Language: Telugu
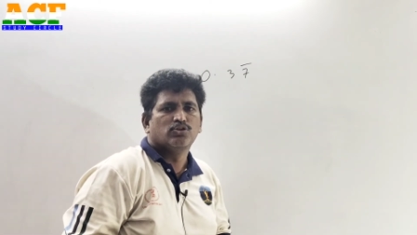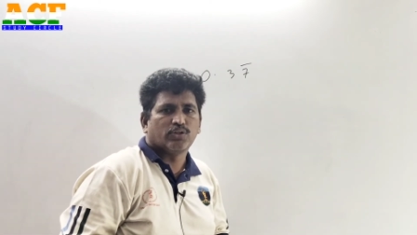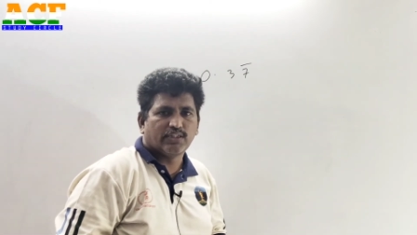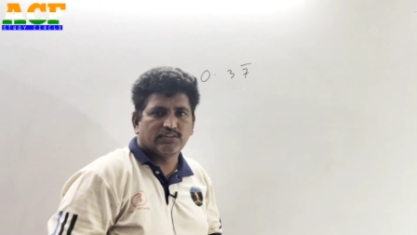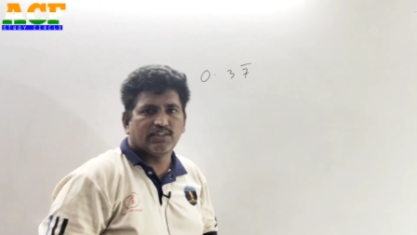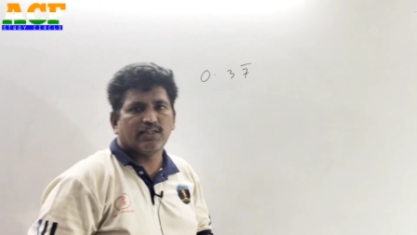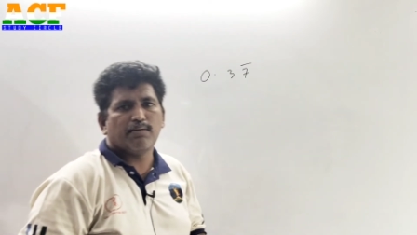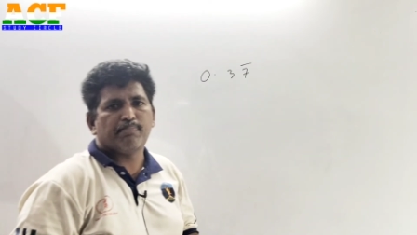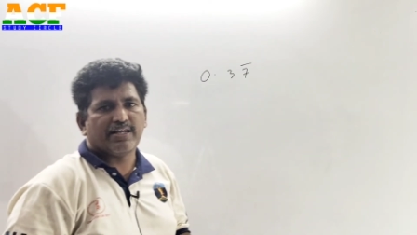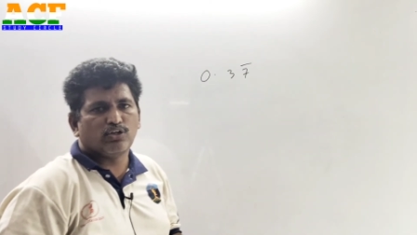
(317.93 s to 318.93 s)
సో
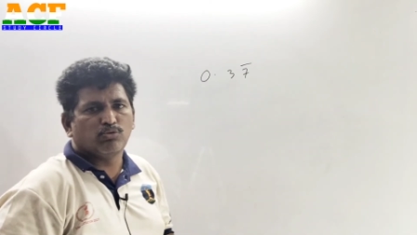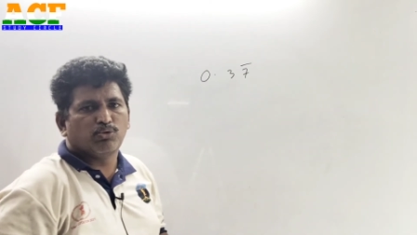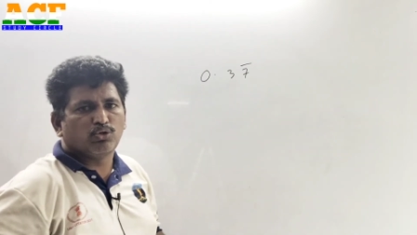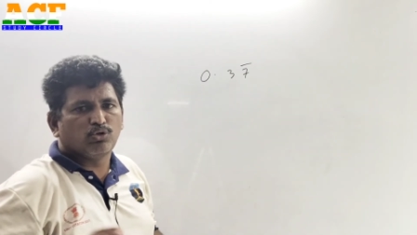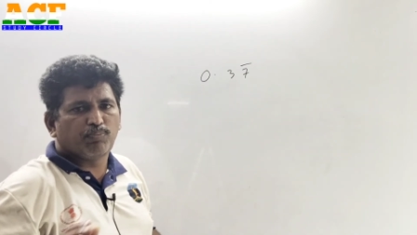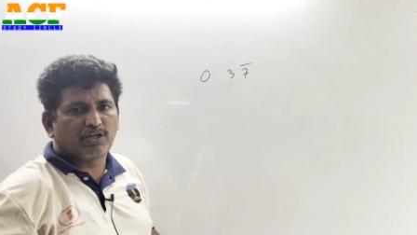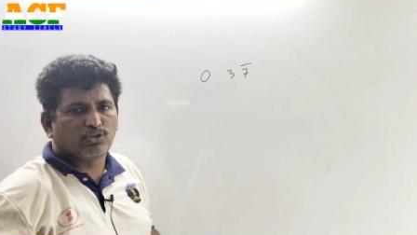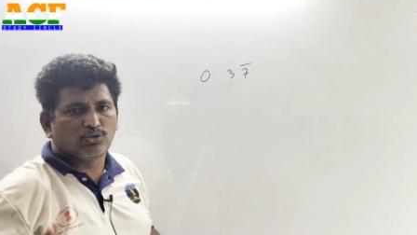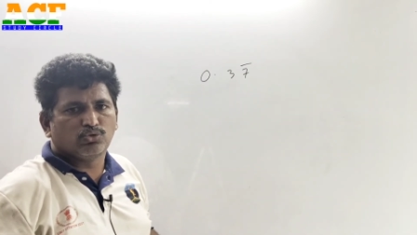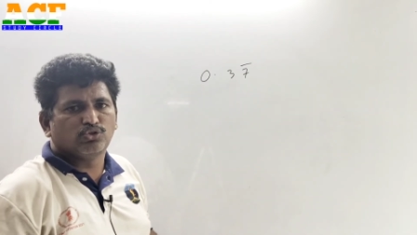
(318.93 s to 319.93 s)
ఖచ్చితంగా పెన్ను బుక్
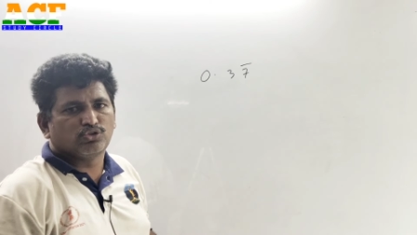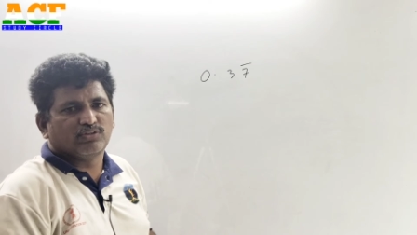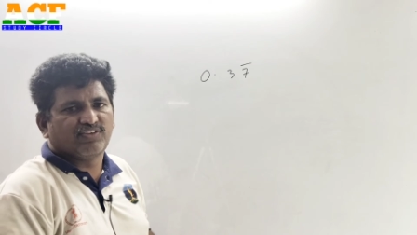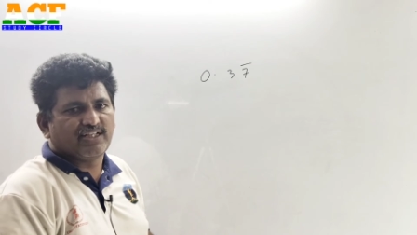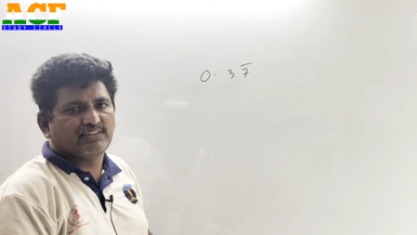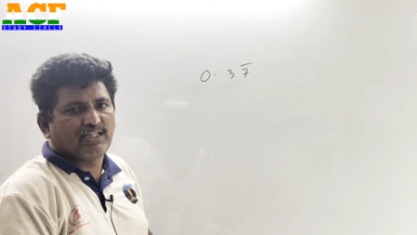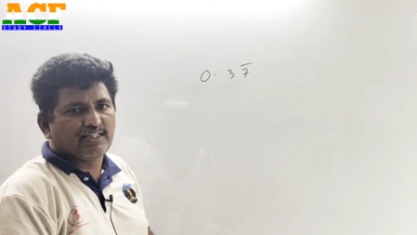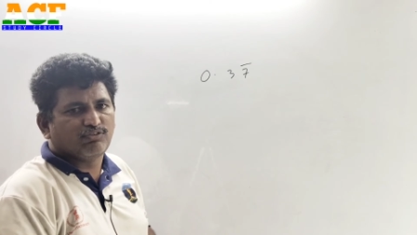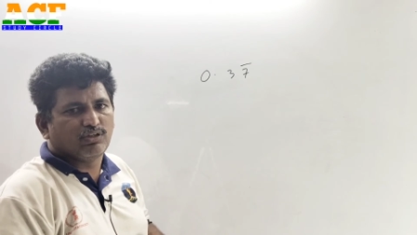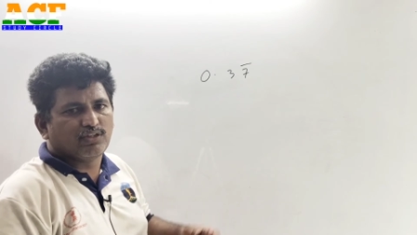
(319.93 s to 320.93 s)
పట్టుకొని కూర్చోండి ఫ్రెండ్స్
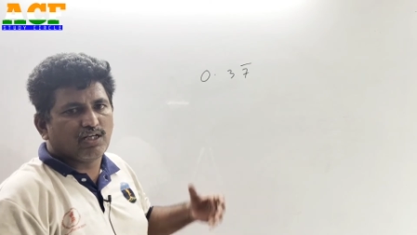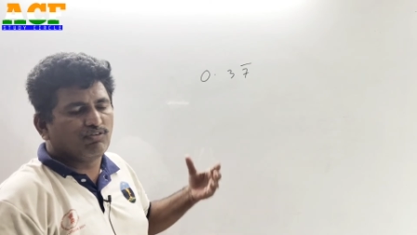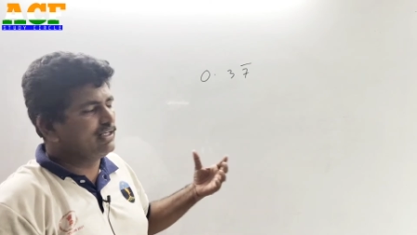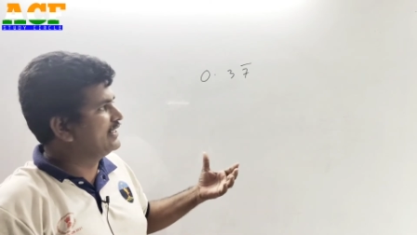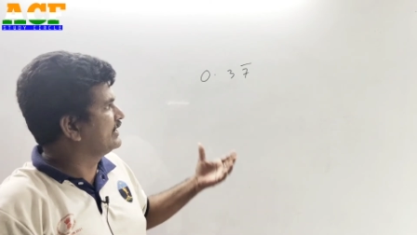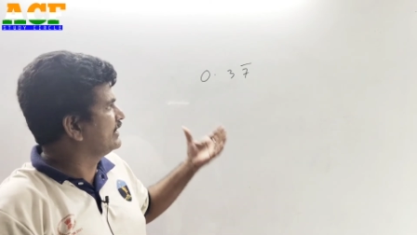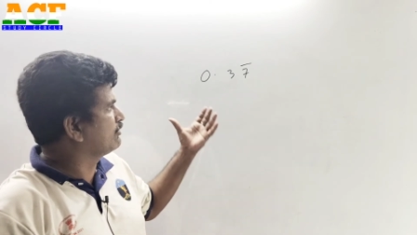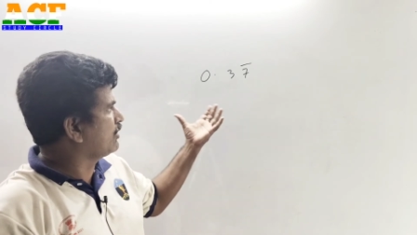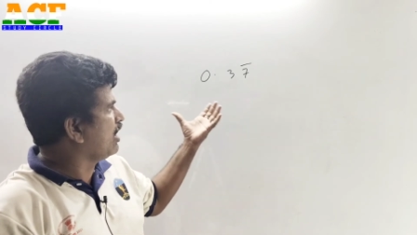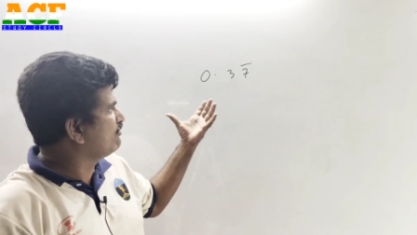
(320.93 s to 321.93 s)
అది దానివల్ల ఏంటంటే
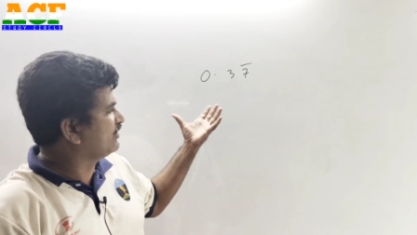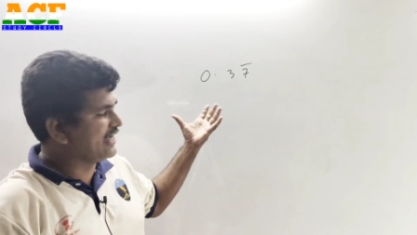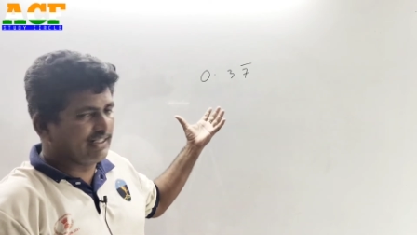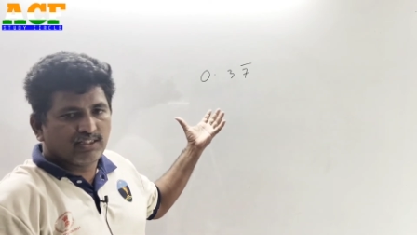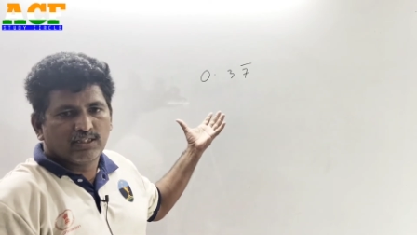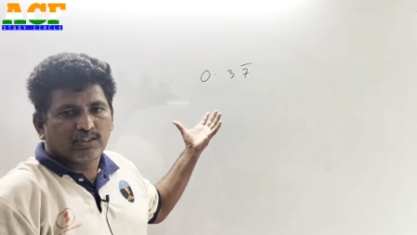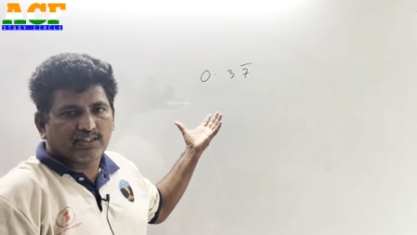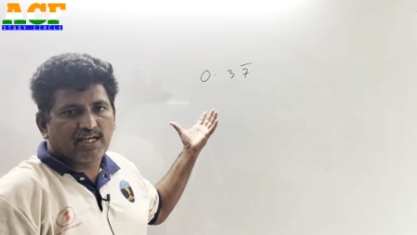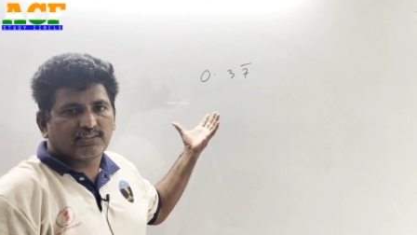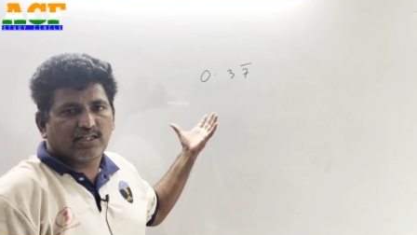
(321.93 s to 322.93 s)
ఒక ఆఫ్లైన్
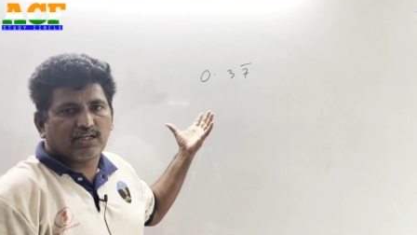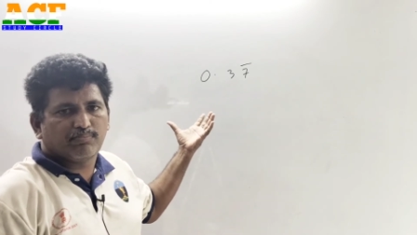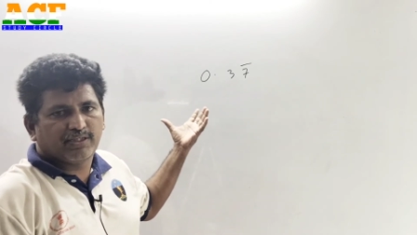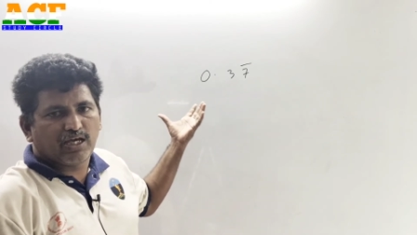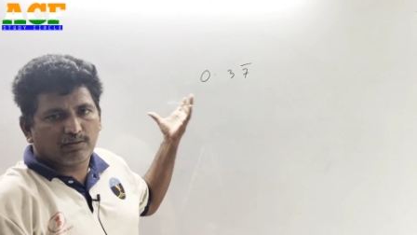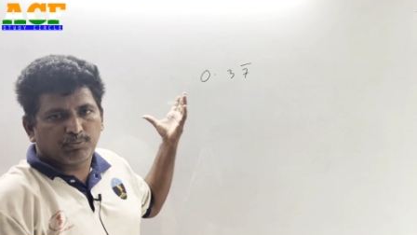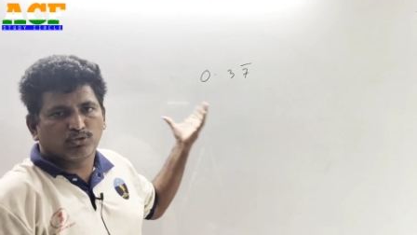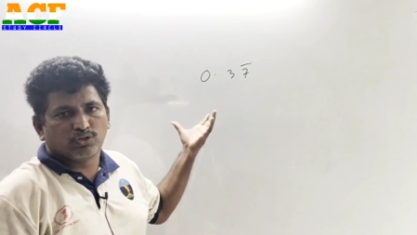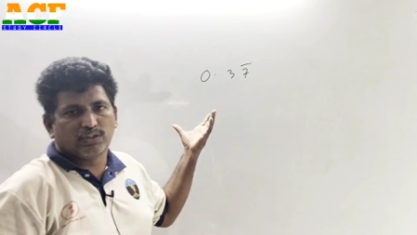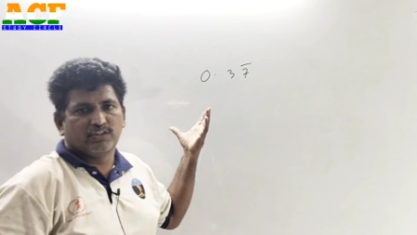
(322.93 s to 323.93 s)
క్లాస్ లాగా మీకు హెల్ప్
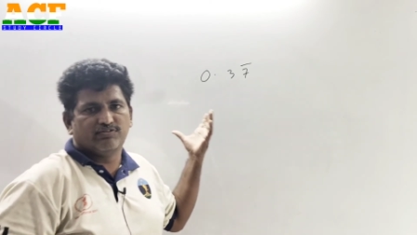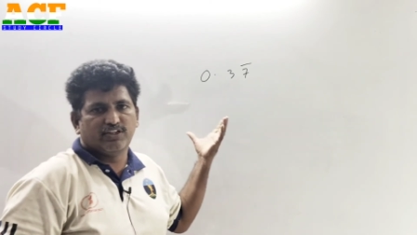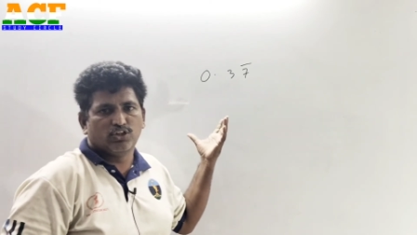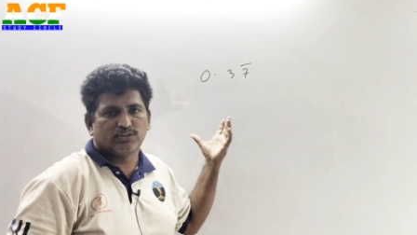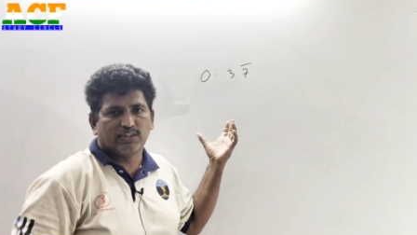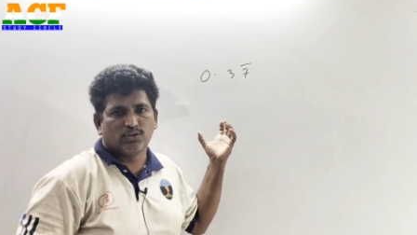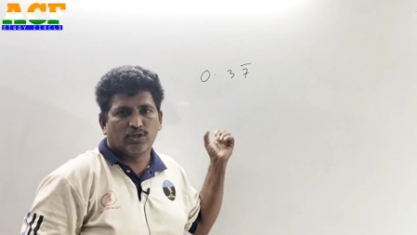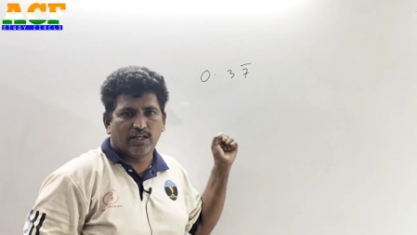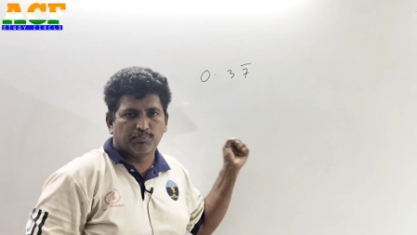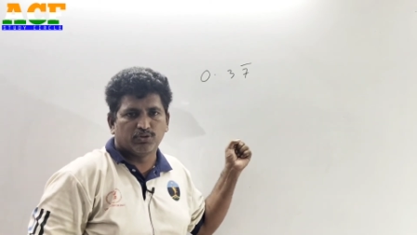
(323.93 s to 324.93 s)
అవుతున్న ఈ వీడియోస్ అన్నీ
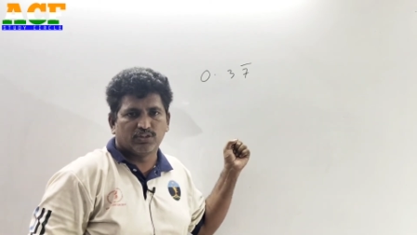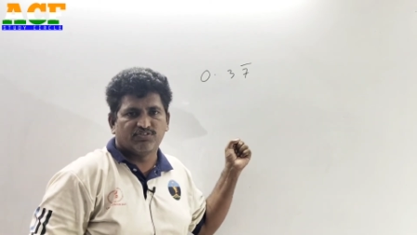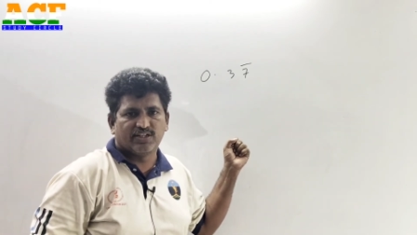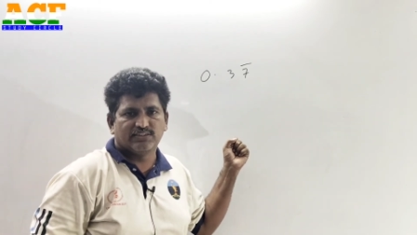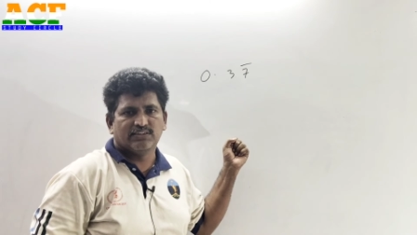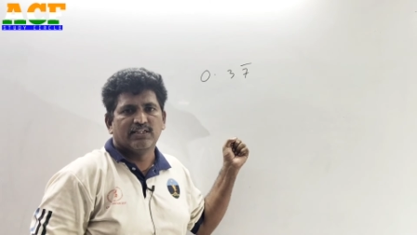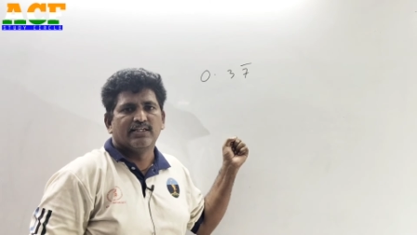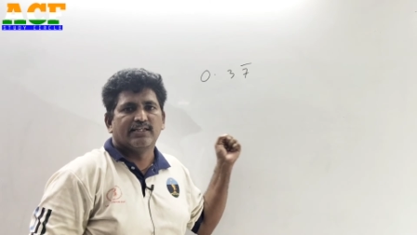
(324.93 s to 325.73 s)
కూడా హెల్ప్ అవుతాయి ఫ్రెండ్స్